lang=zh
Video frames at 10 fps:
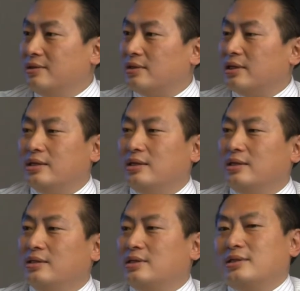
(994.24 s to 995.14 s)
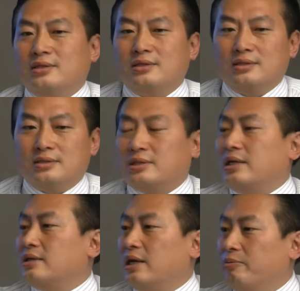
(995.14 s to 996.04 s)
嗯，OK，这个是
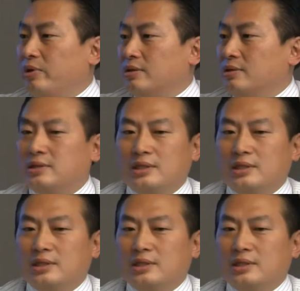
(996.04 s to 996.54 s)
纸上谈兵，